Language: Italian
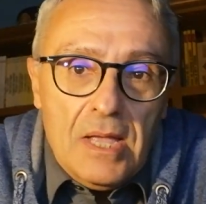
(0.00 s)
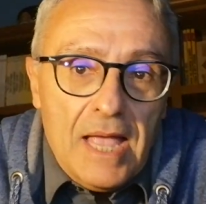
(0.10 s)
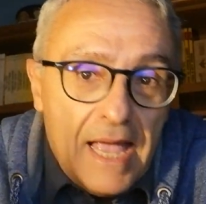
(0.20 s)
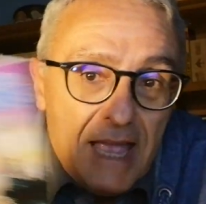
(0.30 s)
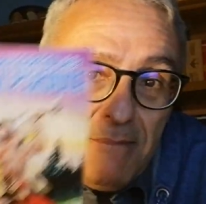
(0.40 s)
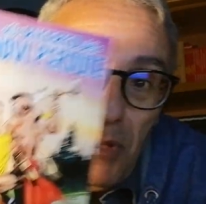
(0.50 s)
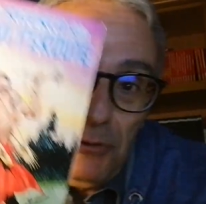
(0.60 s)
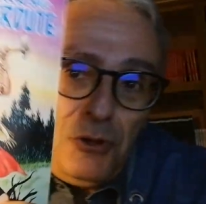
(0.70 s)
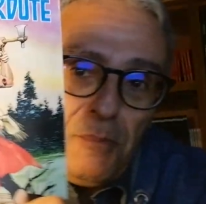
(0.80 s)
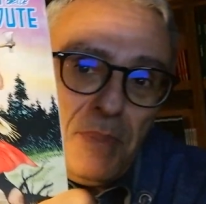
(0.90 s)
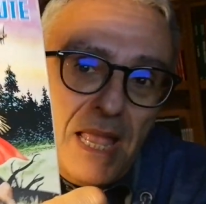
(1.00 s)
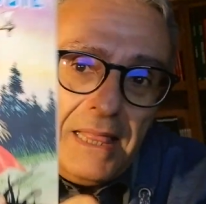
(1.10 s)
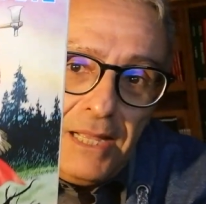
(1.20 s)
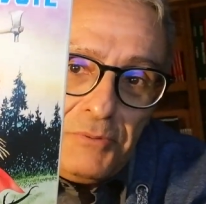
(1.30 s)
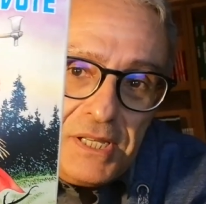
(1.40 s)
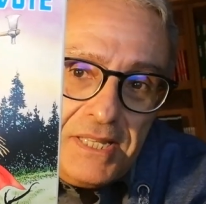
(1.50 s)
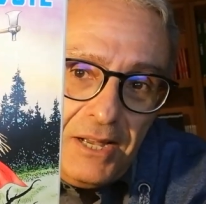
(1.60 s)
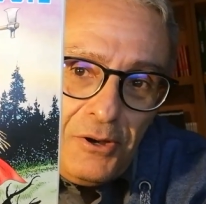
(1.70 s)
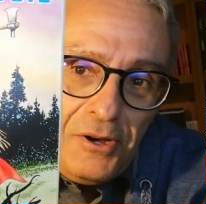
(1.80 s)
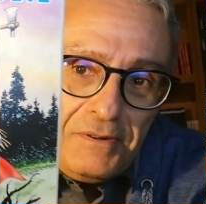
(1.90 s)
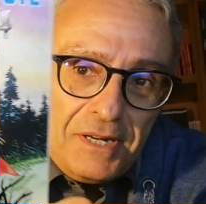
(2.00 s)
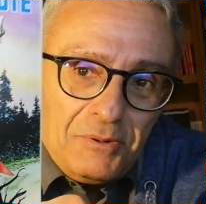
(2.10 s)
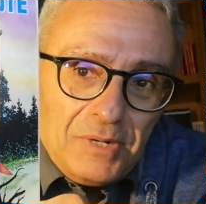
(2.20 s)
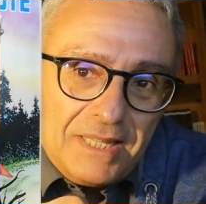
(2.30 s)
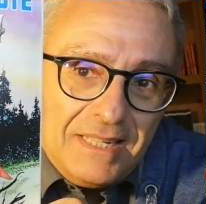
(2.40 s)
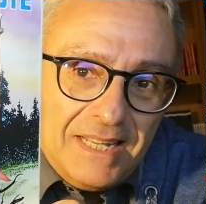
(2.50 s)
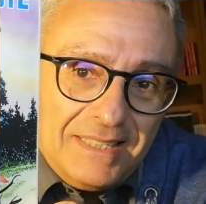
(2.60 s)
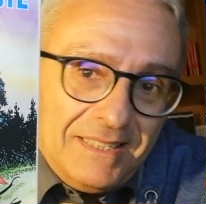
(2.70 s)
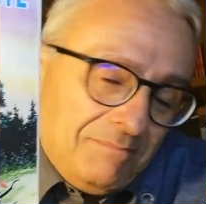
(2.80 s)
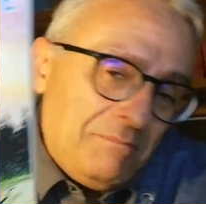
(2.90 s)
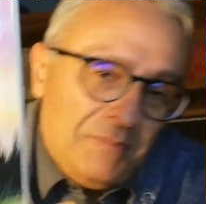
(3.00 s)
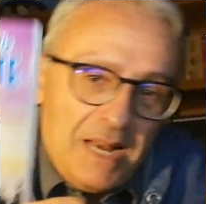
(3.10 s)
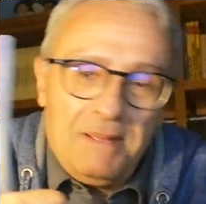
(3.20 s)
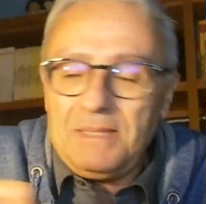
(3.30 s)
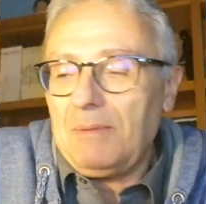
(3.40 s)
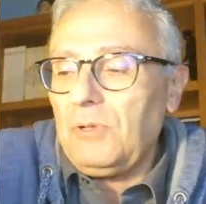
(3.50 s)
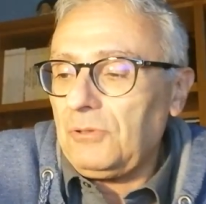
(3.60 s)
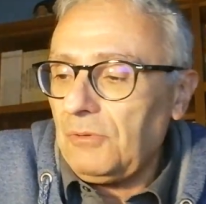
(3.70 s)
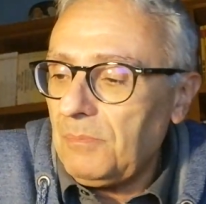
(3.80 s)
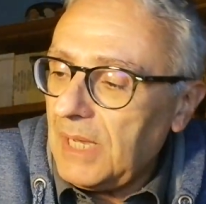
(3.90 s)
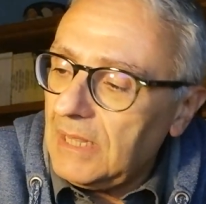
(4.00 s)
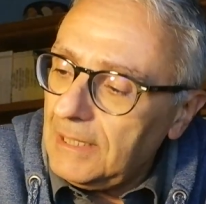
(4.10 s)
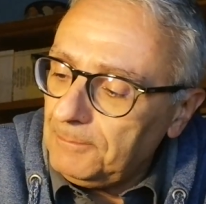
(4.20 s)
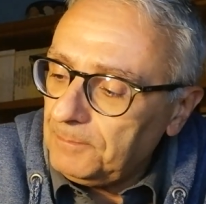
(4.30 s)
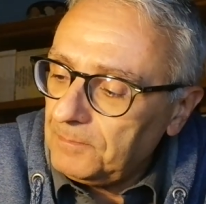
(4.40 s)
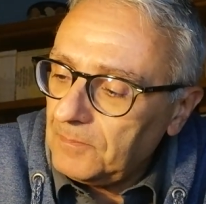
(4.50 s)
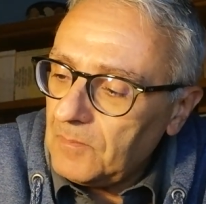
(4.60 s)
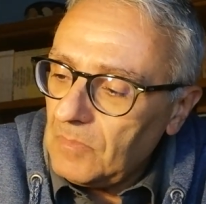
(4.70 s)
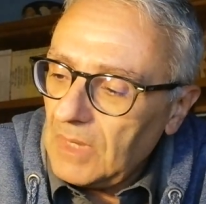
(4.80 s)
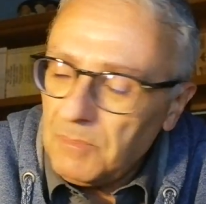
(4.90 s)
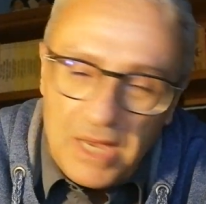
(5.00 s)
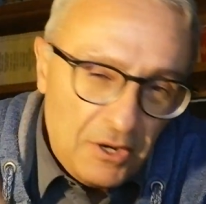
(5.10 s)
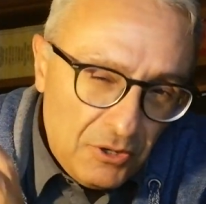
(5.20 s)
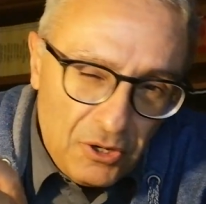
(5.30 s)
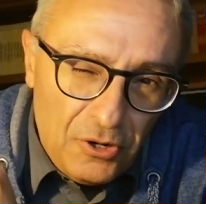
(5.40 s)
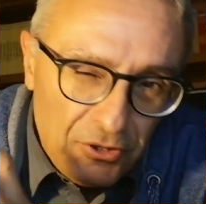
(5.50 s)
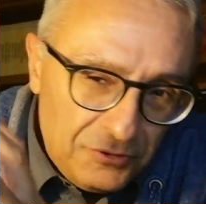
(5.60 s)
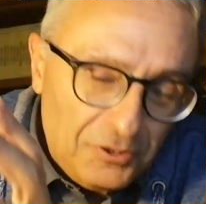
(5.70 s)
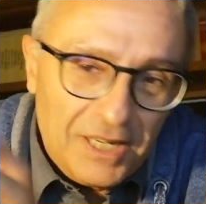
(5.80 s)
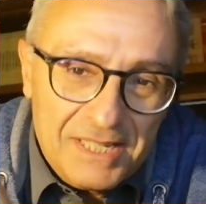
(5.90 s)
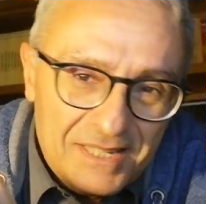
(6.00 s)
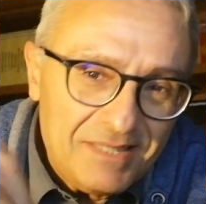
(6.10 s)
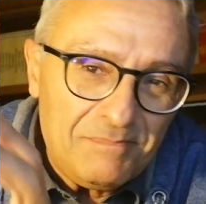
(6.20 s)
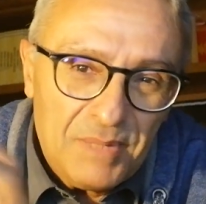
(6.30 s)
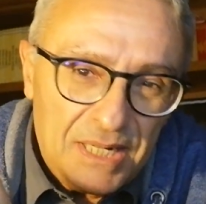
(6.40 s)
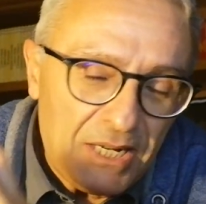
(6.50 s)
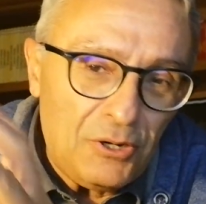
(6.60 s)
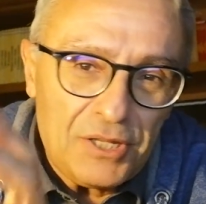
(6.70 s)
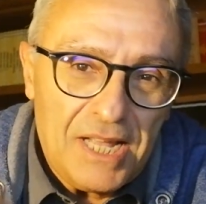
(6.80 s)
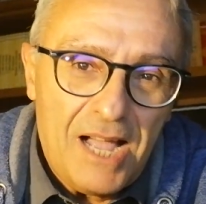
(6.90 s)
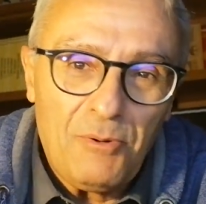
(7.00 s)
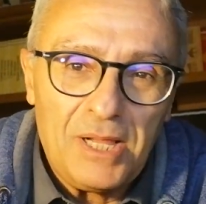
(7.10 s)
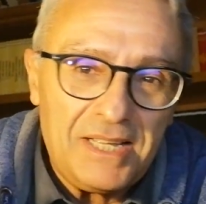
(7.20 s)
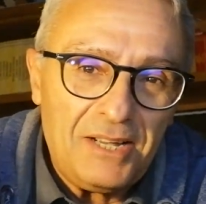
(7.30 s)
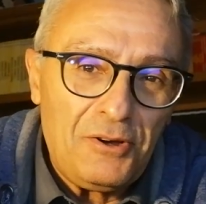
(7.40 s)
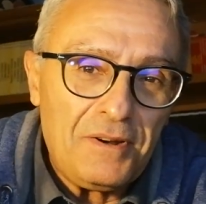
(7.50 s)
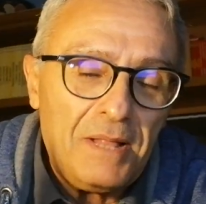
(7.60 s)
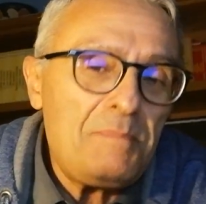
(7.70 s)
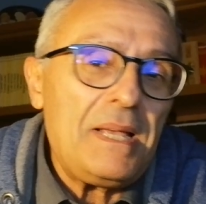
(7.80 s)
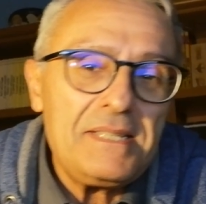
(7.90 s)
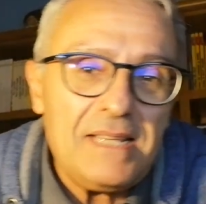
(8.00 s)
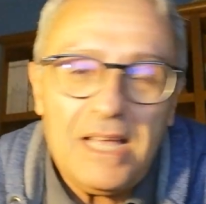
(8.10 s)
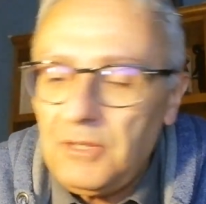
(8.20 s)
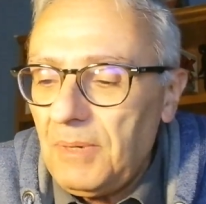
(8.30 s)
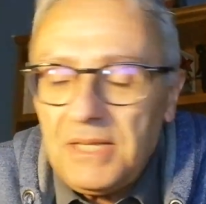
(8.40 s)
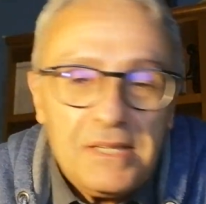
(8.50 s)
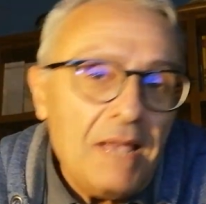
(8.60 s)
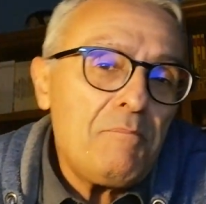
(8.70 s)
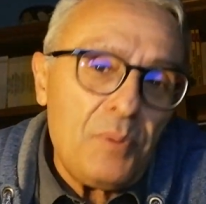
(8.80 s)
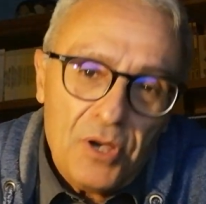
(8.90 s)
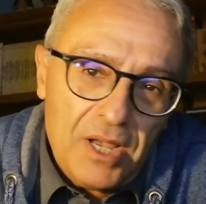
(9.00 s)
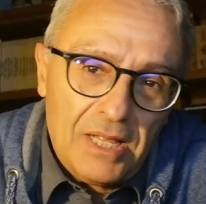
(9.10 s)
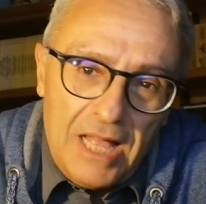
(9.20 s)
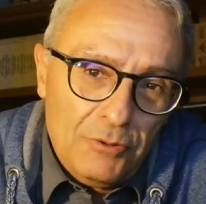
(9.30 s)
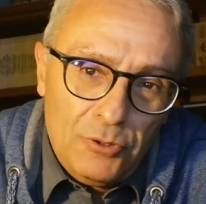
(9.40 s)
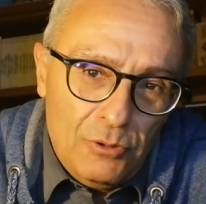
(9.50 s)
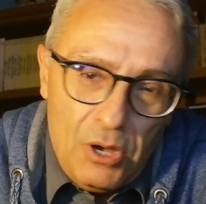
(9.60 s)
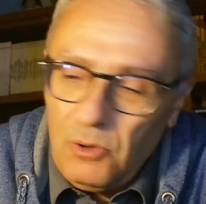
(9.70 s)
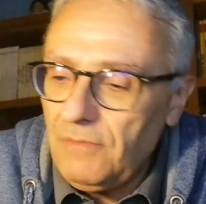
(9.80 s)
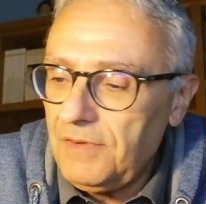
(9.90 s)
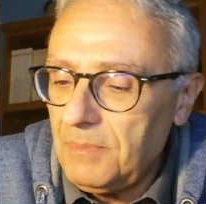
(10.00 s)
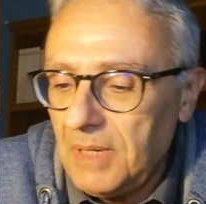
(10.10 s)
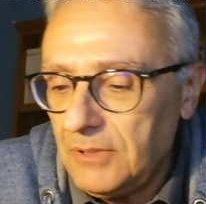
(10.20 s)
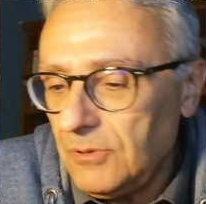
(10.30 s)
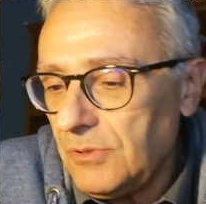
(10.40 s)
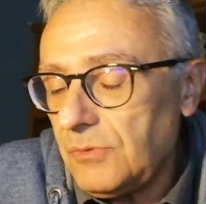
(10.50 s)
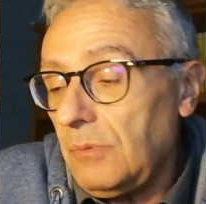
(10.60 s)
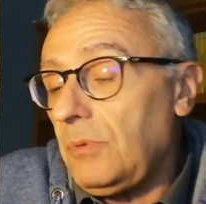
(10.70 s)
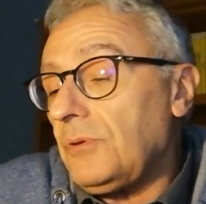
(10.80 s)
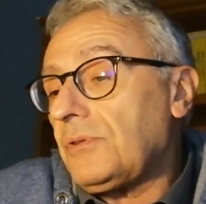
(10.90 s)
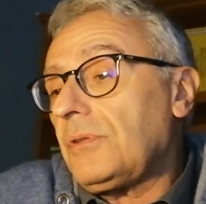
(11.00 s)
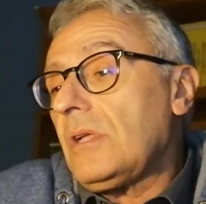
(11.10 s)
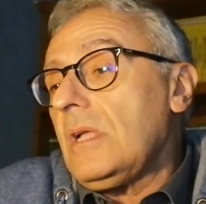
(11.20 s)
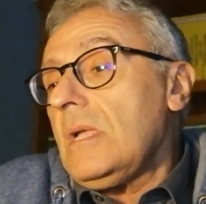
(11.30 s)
è molto bella questa cover guardate veramente molto bella mi ero accorto che mi ricordava qualche cosa del passato e poi Claudio lo ha confermato nel suo post